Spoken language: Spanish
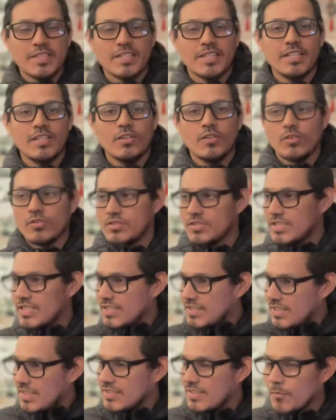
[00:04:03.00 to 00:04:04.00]
Tranquilo,
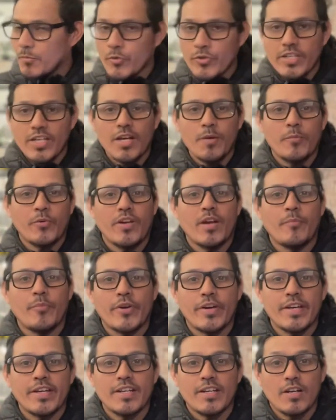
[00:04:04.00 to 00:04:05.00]
sin tanta bulla, voy a
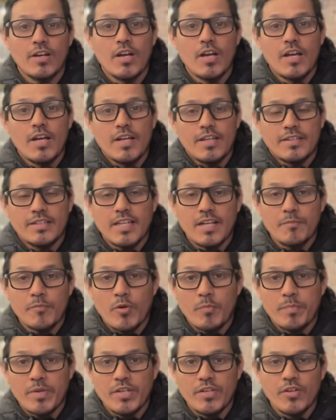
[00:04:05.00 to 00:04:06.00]
poder dar mi
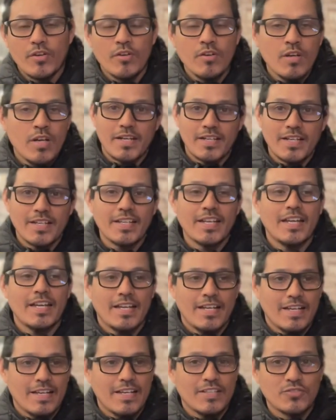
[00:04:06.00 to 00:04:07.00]
opinión, verdad
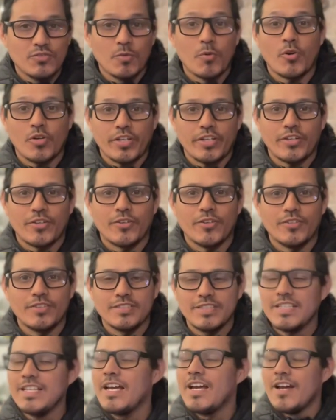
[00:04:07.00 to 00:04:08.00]
que estuvo rico,
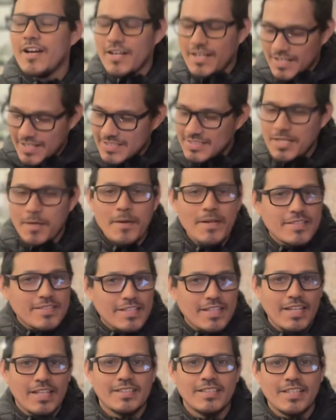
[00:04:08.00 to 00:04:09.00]
¿sí? Esta vez
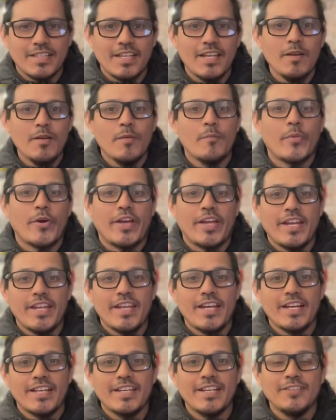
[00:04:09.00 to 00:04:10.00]
sí la atiné, pues el
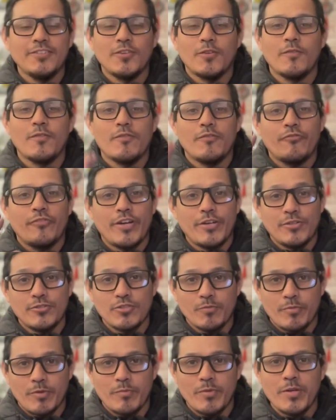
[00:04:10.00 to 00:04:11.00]
Hilton fue
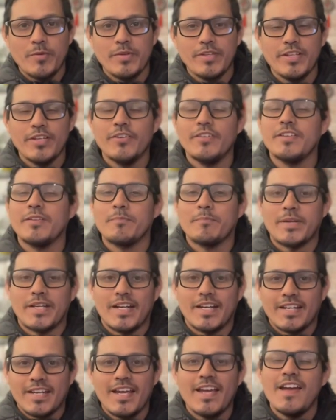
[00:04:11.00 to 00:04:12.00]
nuestro primer video y
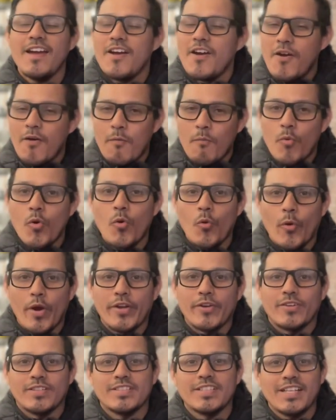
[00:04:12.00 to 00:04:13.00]
para qué, muy
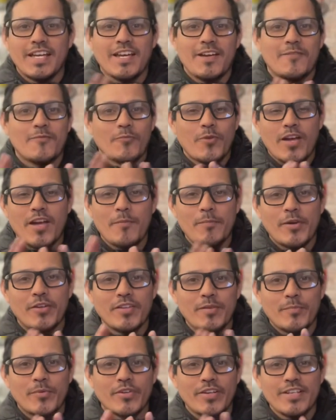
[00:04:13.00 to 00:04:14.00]
bueno, así que voy a
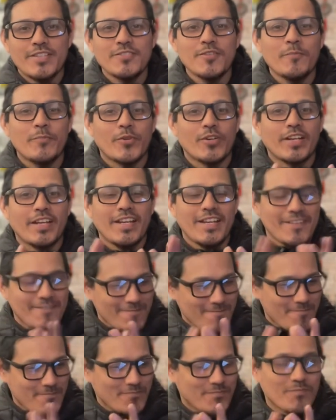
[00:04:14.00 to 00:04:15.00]
aplaudir por eso porque
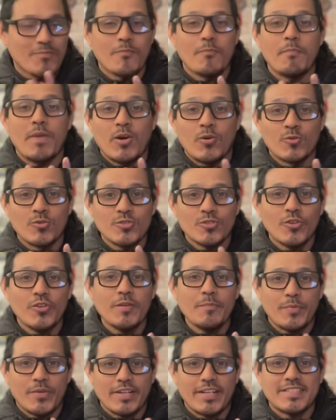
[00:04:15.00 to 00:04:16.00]
me gustó
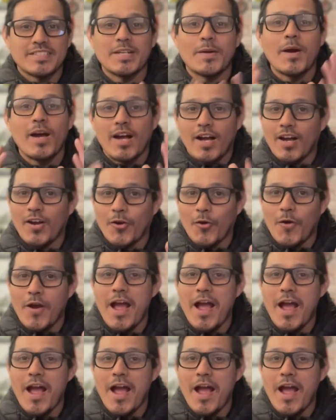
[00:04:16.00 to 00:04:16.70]
y porque estaba con